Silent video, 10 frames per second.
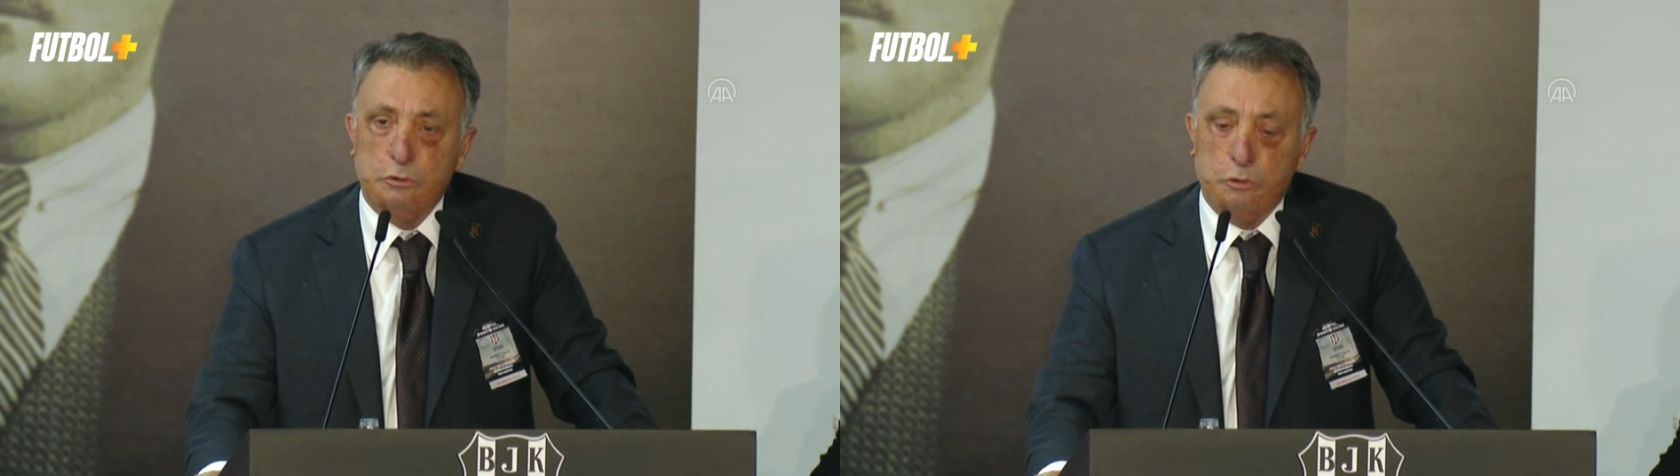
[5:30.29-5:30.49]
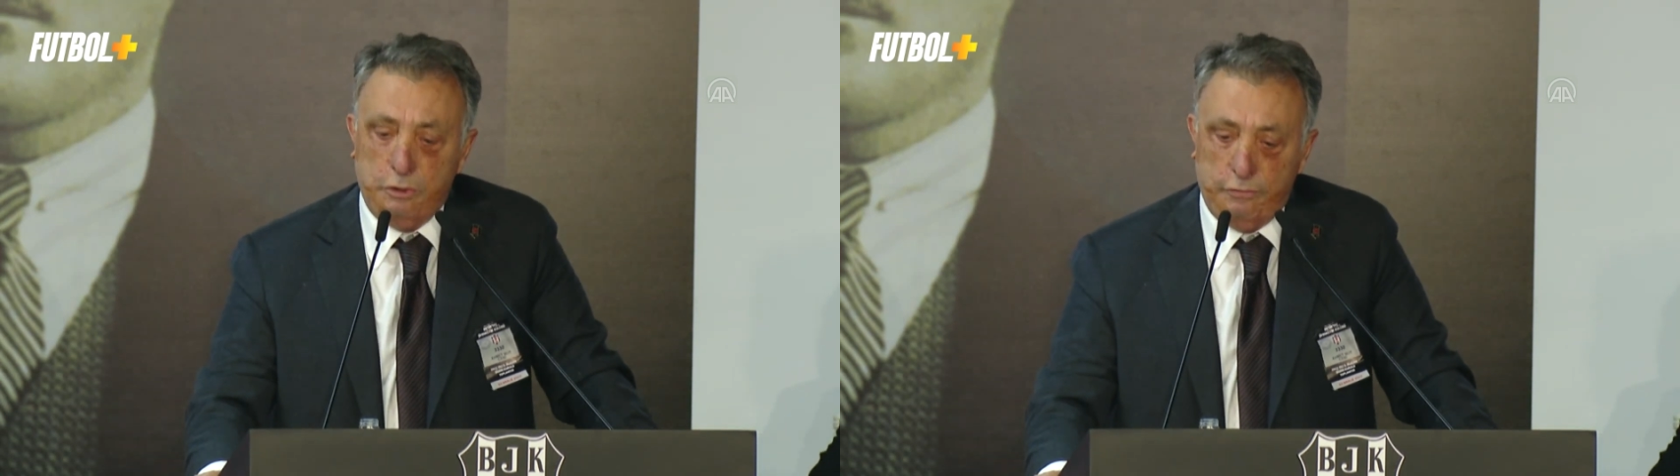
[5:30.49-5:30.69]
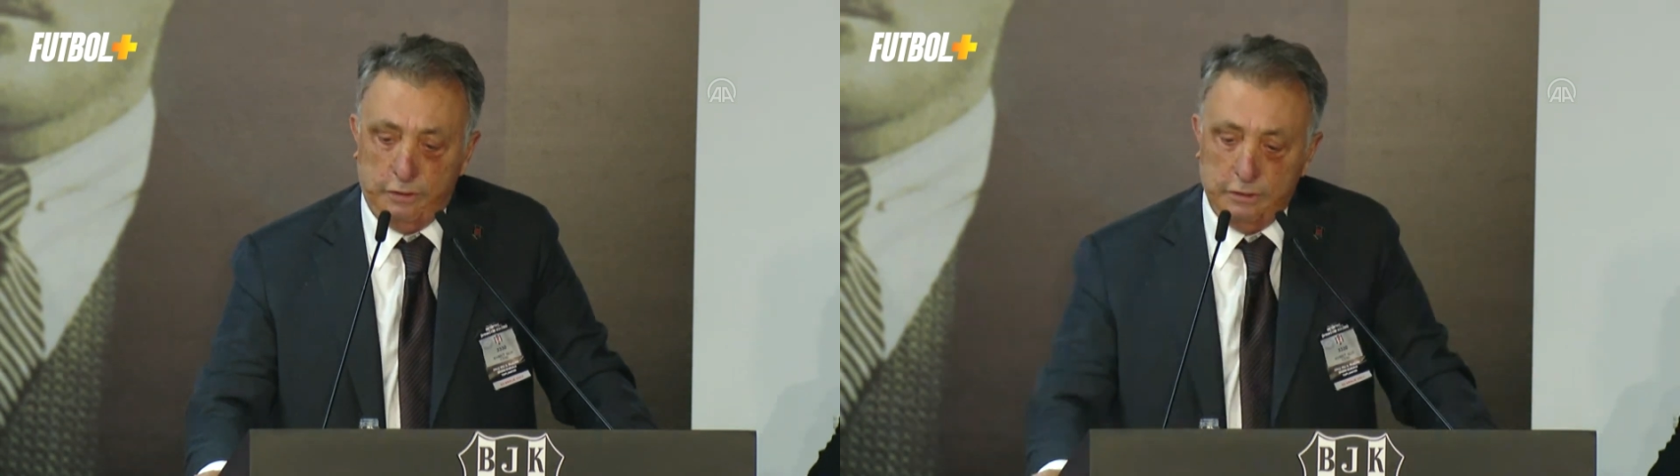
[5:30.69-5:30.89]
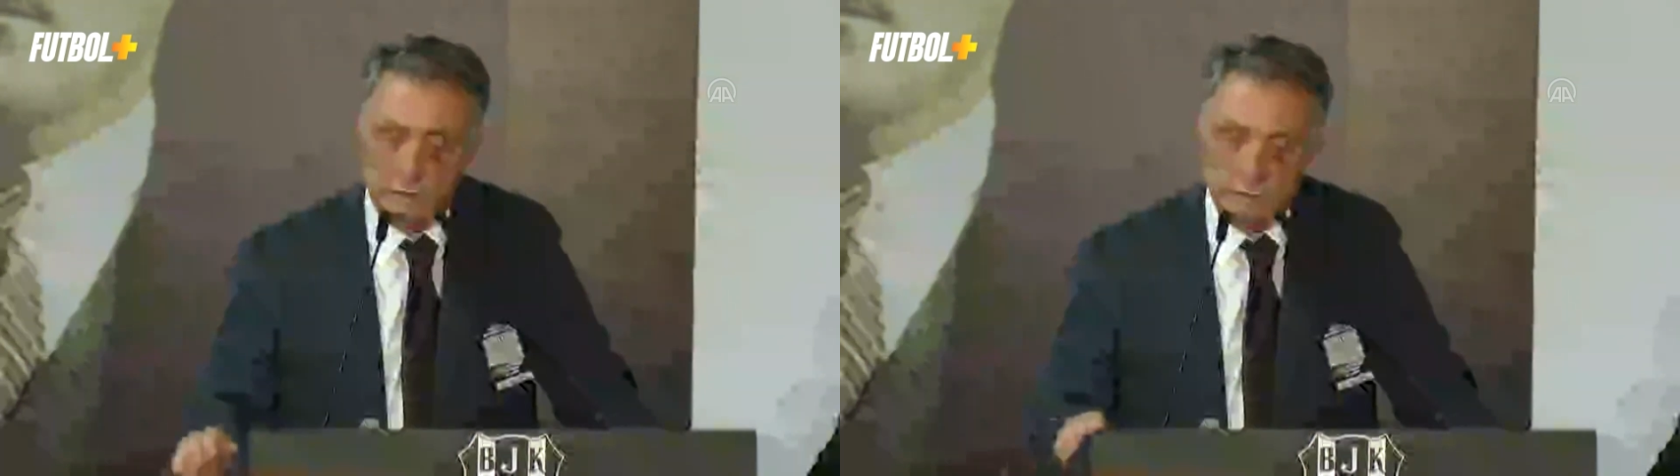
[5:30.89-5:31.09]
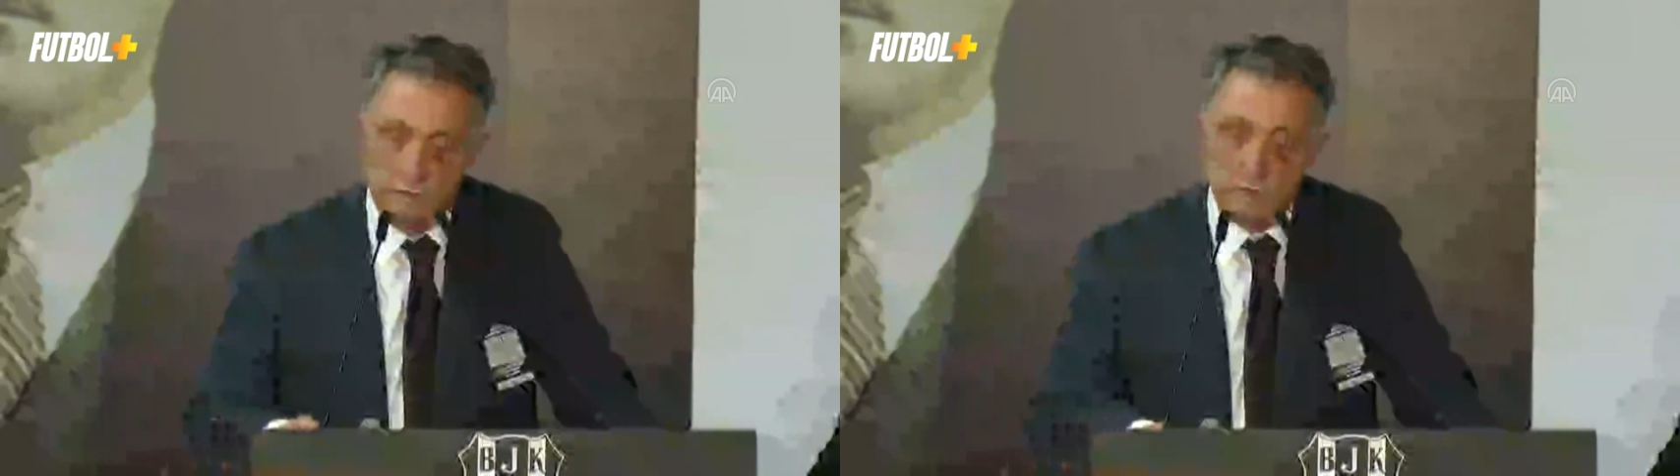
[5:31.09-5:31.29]
çok ifade
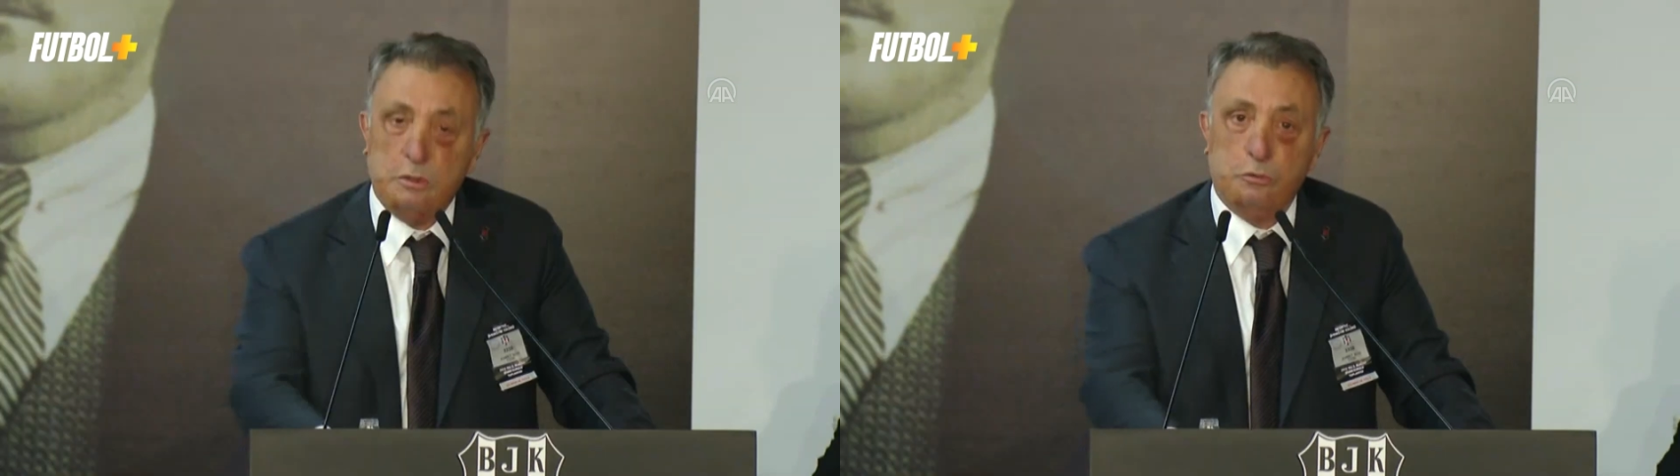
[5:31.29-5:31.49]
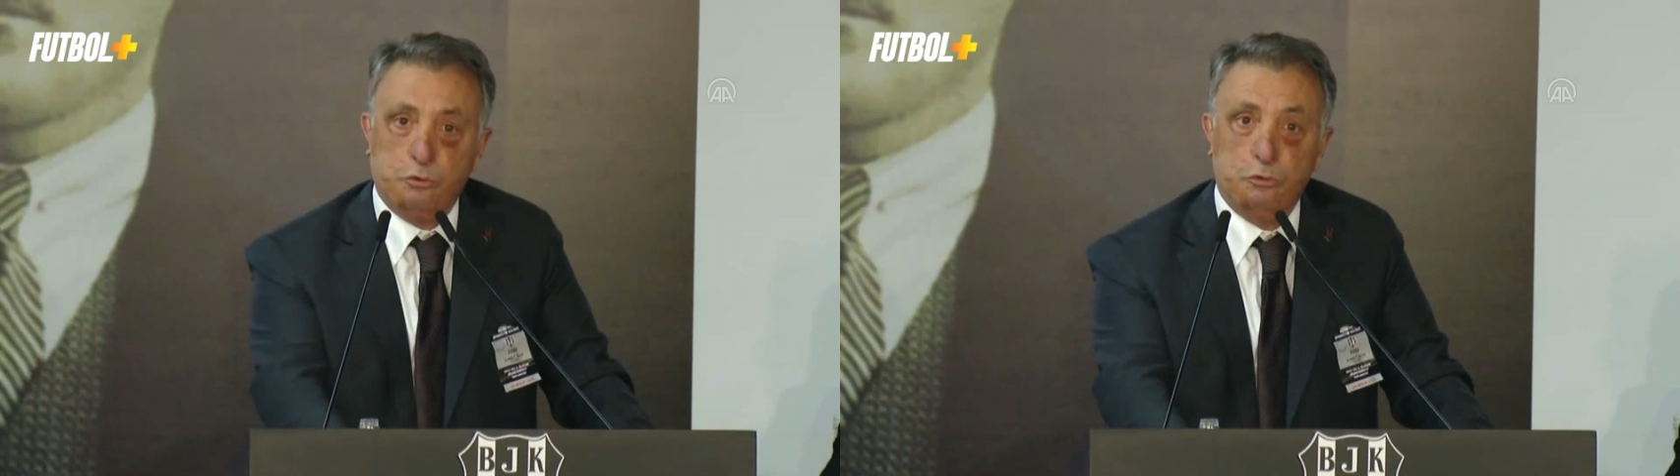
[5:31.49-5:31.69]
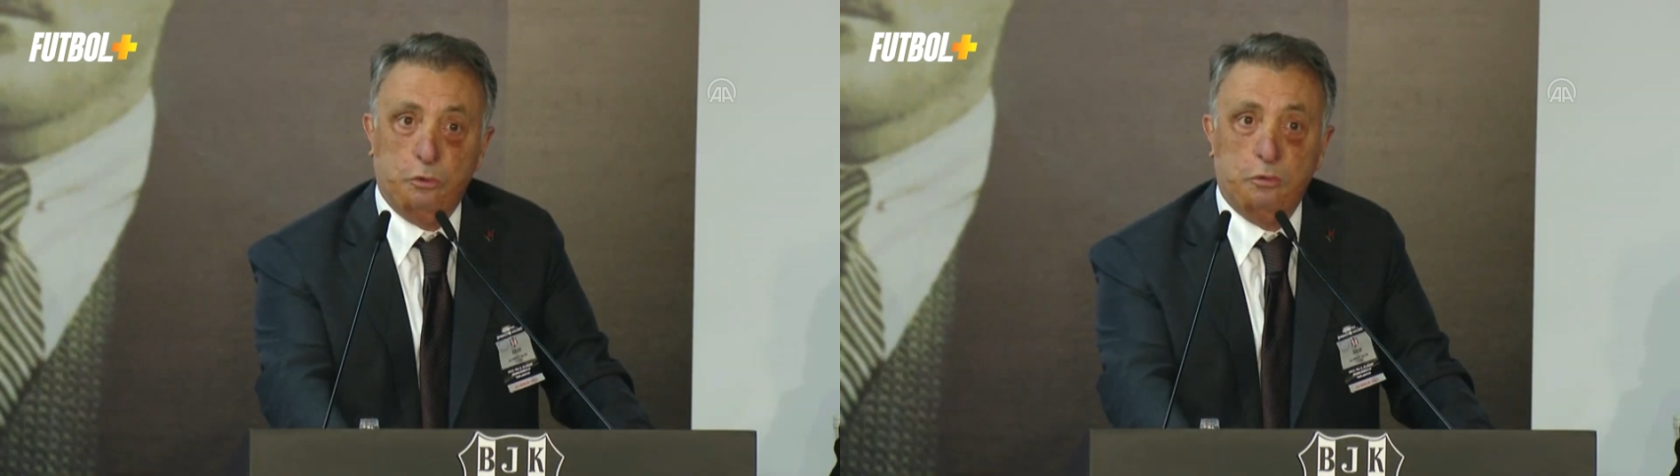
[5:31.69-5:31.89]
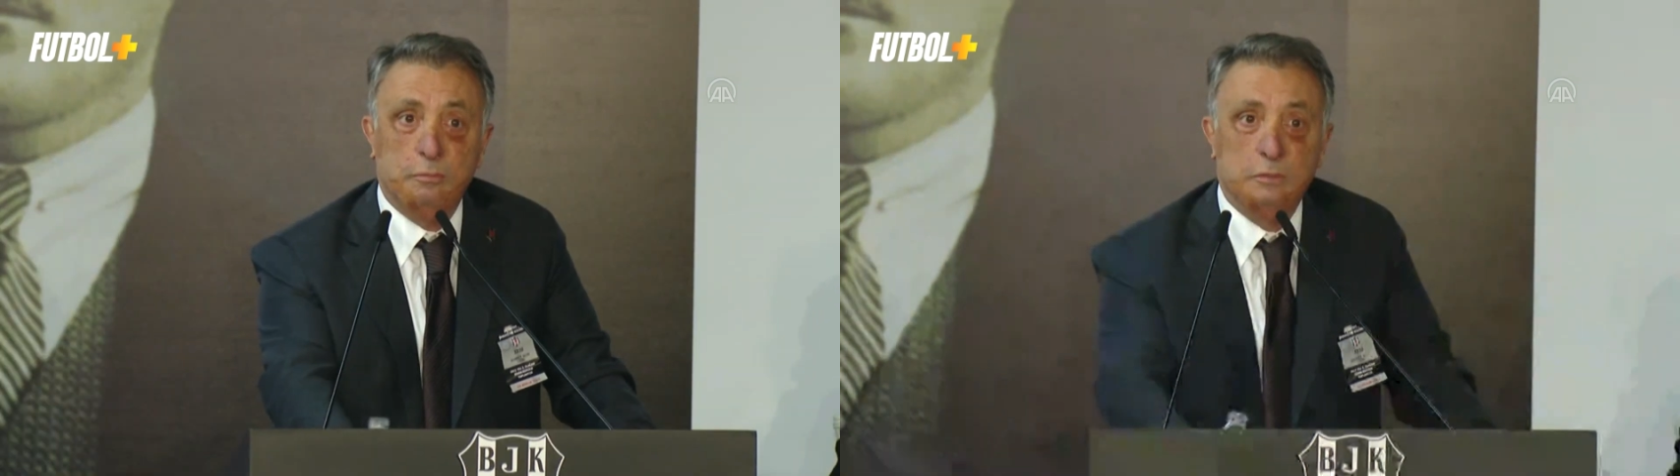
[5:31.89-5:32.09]
alacağımızı düşünüyorum.